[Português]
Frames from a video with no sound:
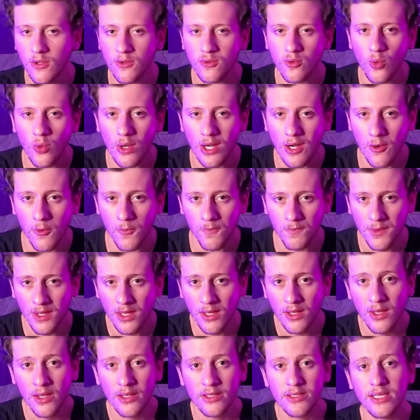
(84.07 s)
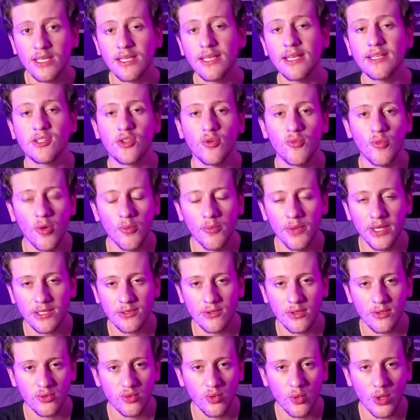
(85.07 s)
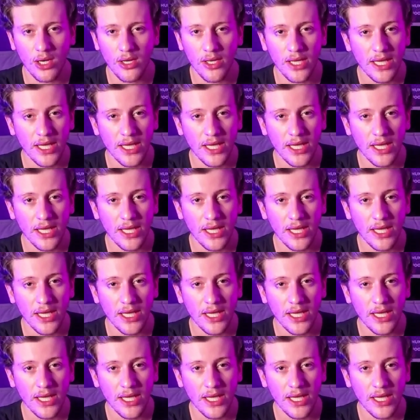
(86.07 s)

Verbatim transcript: atual que, que é seu momento atual?